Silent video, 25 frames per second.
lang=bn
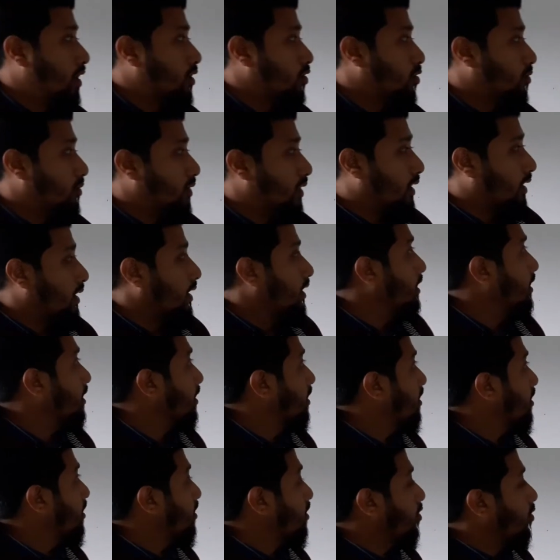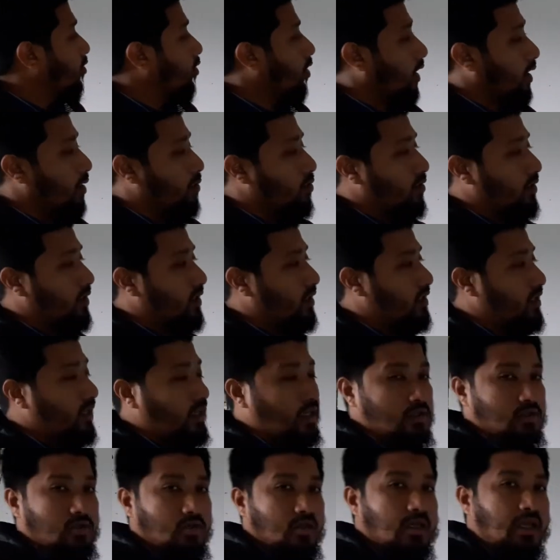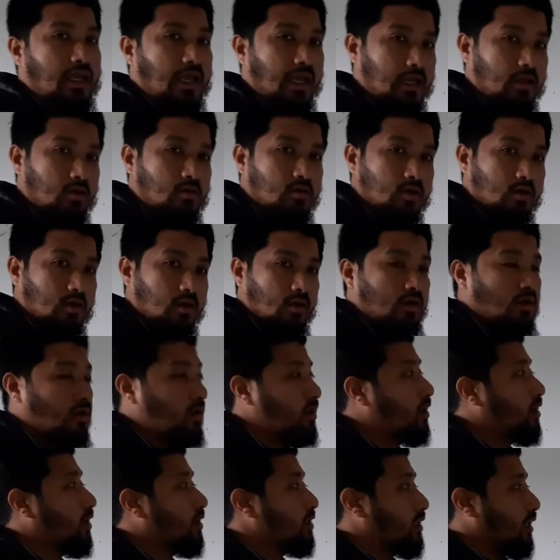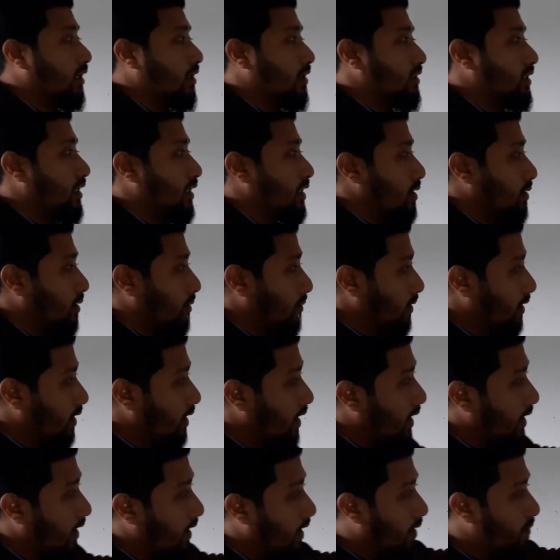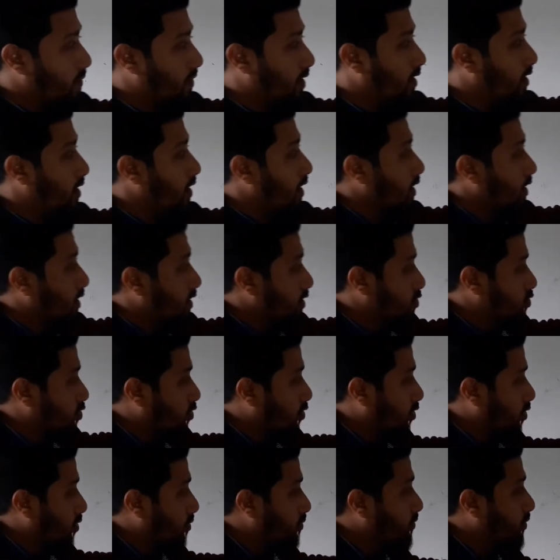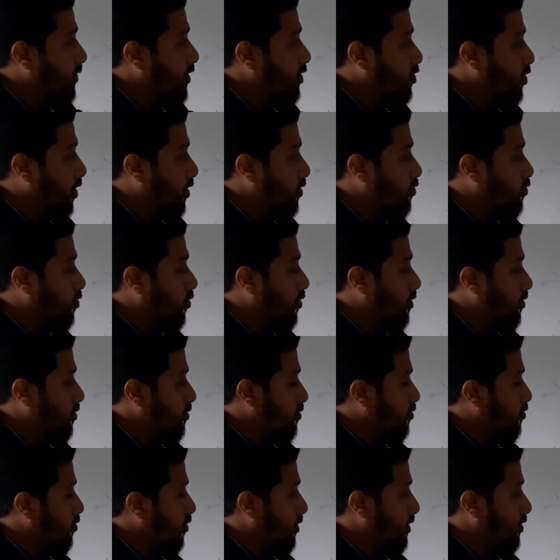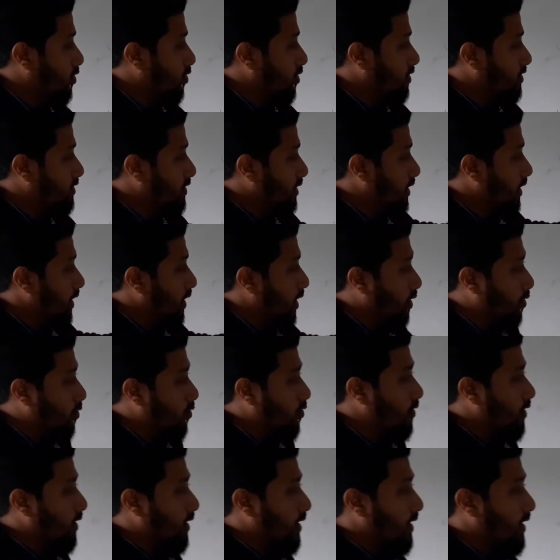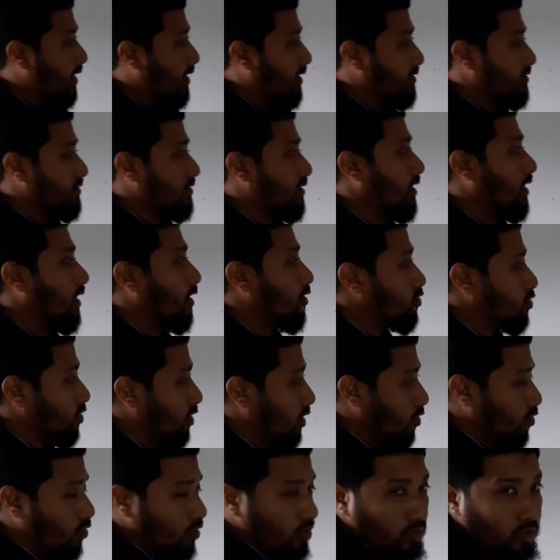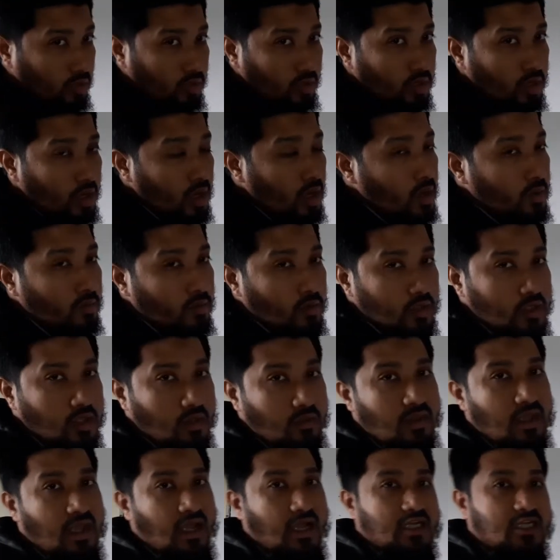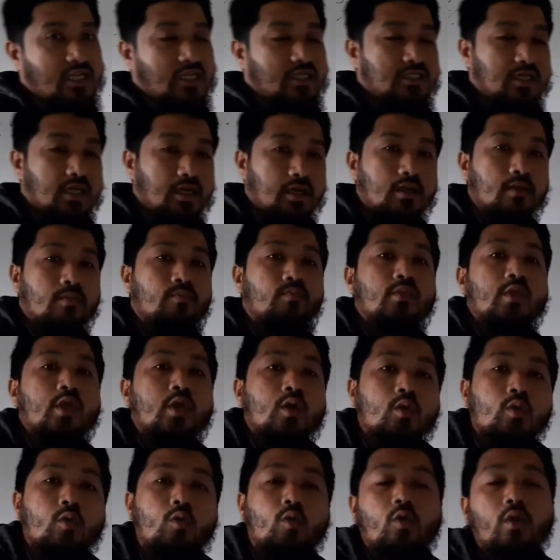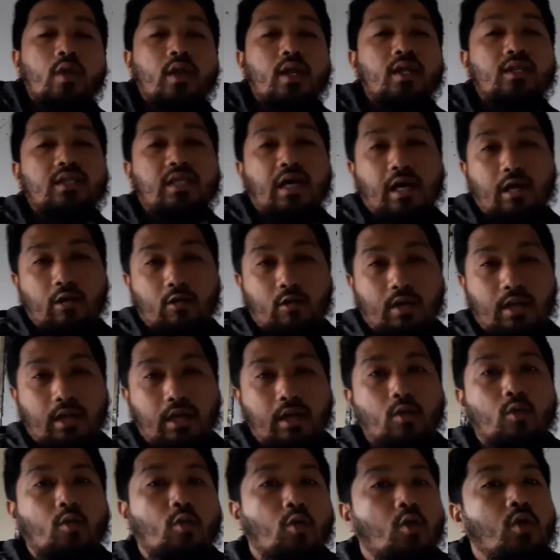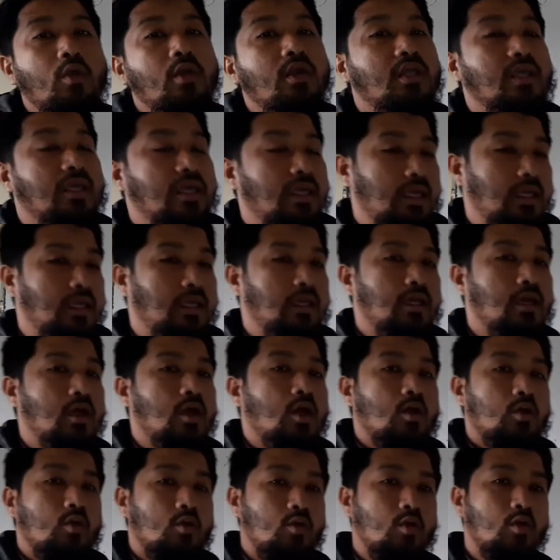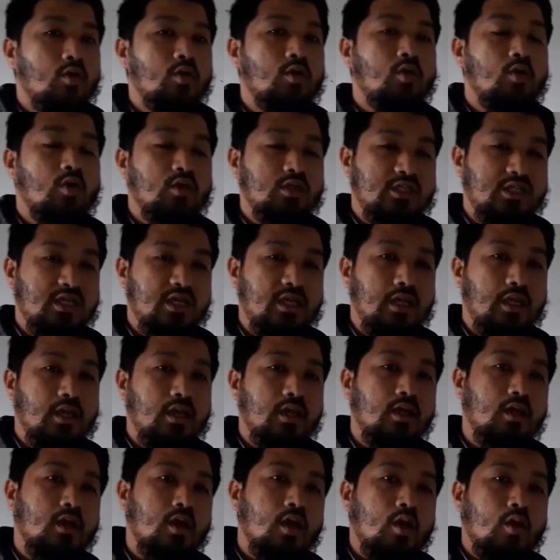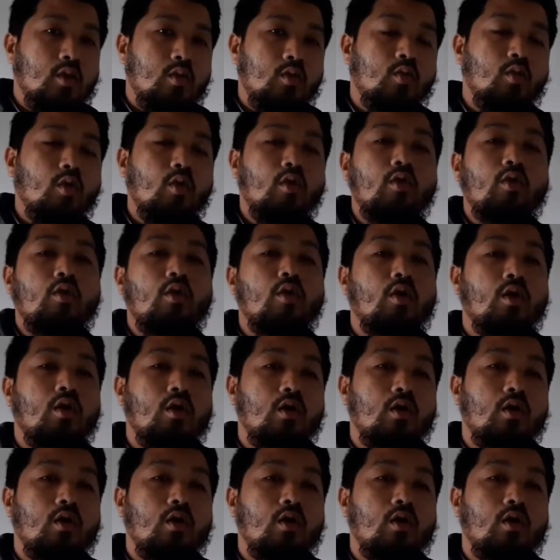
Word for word: তোমরা হোয়াইট বোর্ডের দিকে যদি খেয়াল করো তাহলে দেখতে পাবে এখানে আমি কিছু বিষয় তুলে ধরেছি এগুলো নিয়ে আজ আলোচনা করব প্রথমে আসা যাক গুণের ধারণা গুণ কি গুণ হচ্ছে গুণ্য